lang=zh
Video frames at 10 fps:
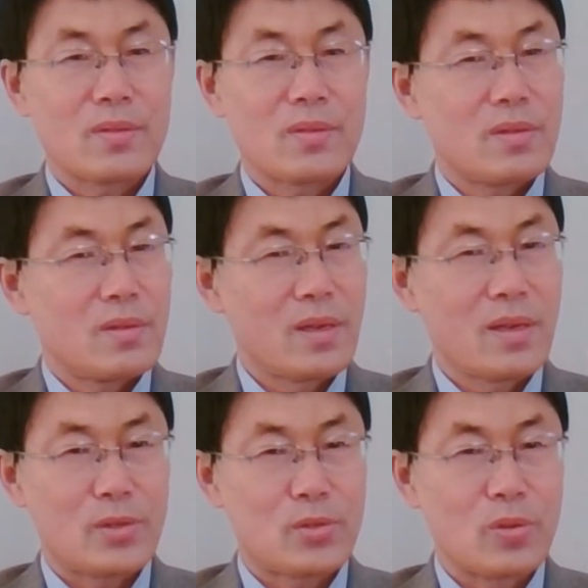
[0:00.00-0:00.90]
应
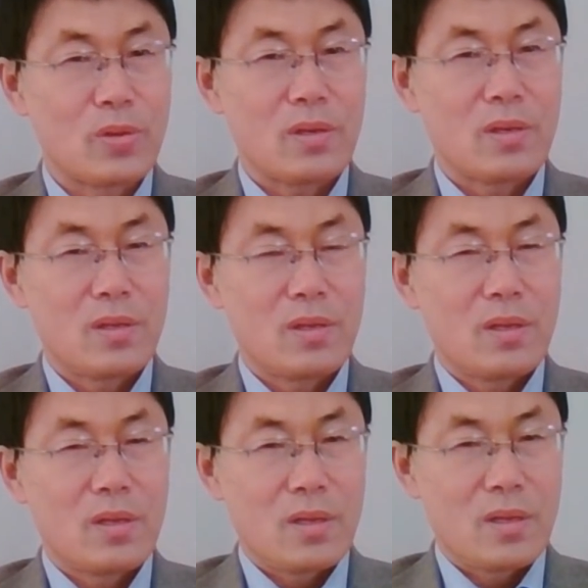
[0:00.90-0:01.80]
该说，
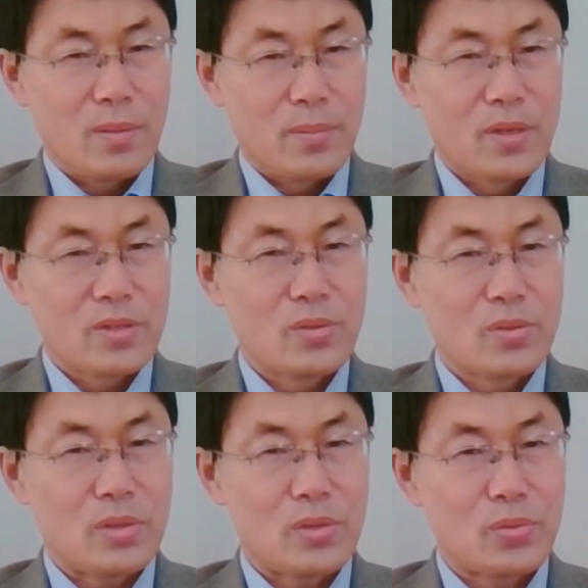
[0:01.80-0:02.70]
毛泽东
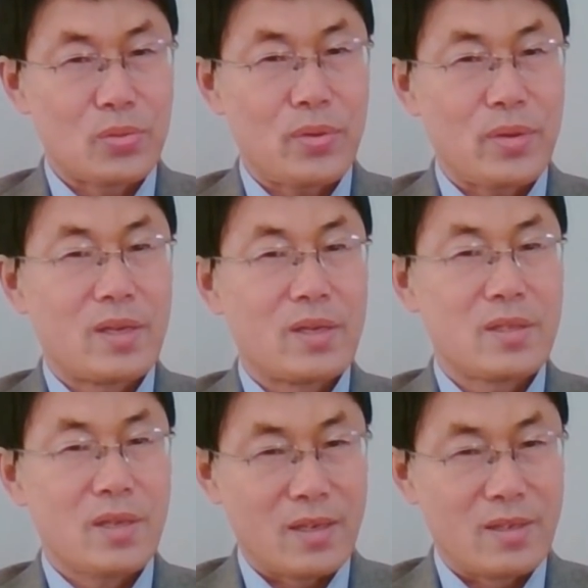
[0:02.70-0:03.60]
对粟裕
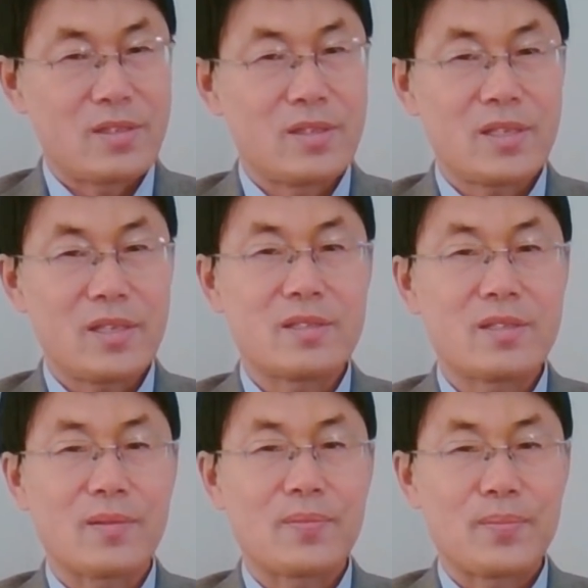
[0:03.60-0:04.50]
很是欣
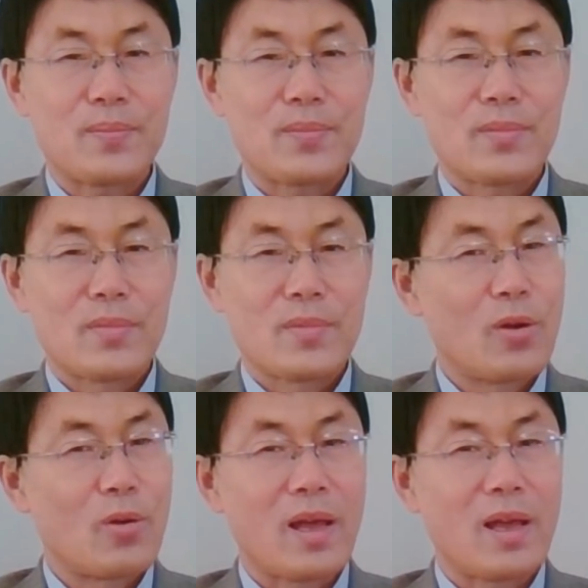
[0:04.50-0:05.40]
赏。后
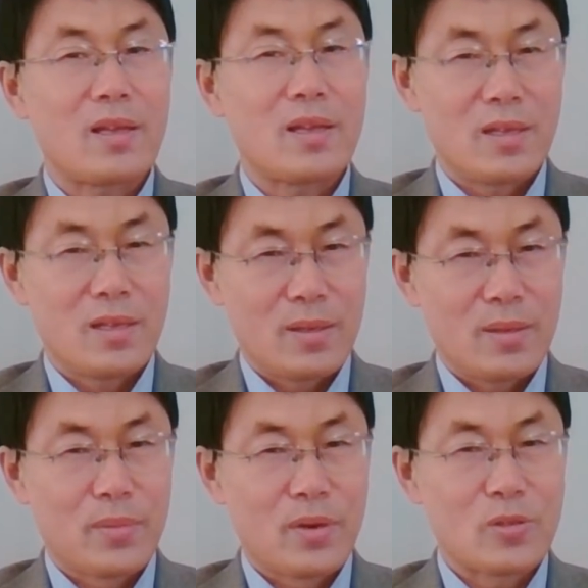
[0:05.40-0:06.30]
来，
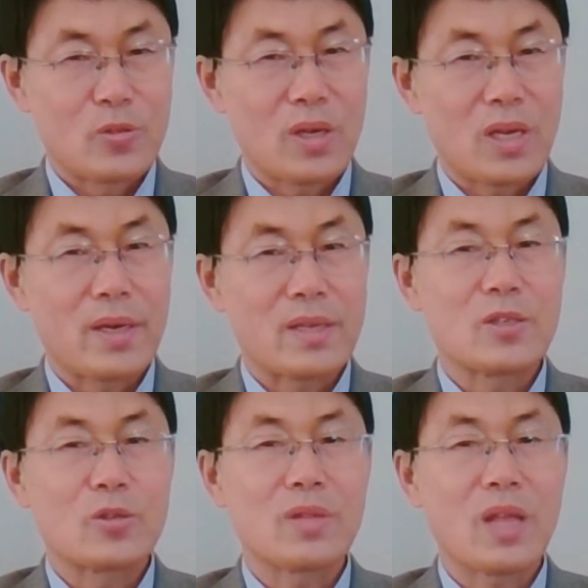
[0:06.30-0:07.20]
毛泽东还把进
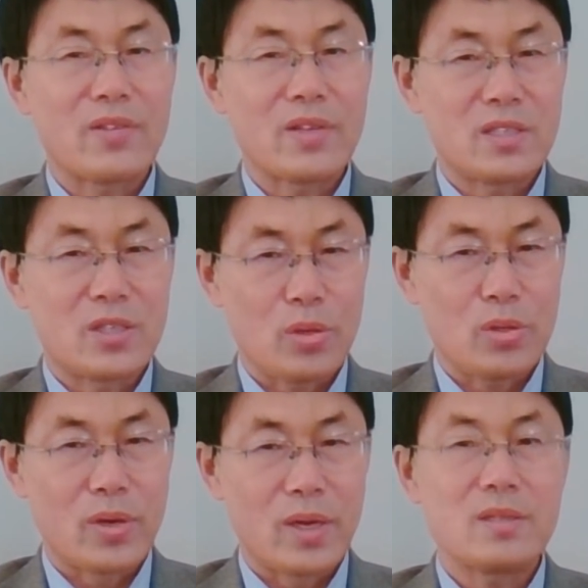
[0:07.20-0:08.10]
攻台湾的指挥
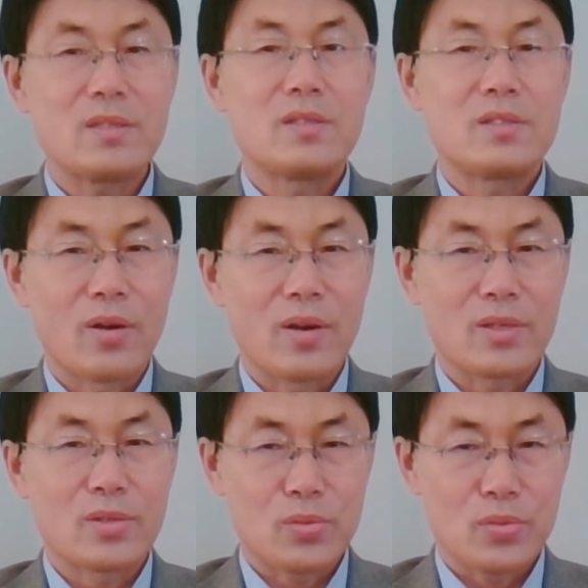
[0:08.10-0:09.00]
权交给了
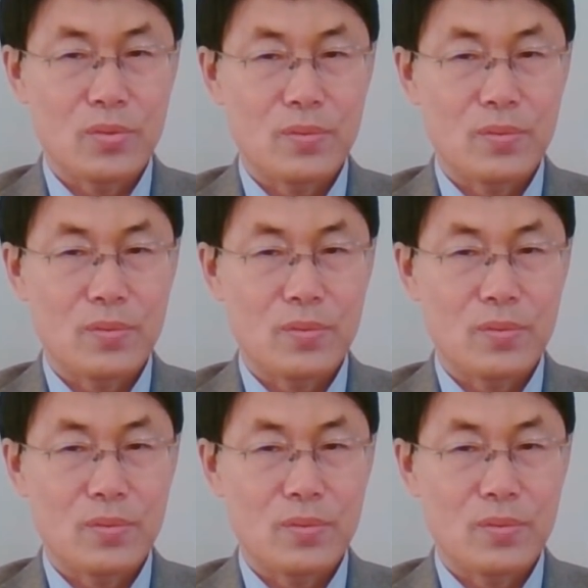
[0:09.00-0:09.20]
粟裕。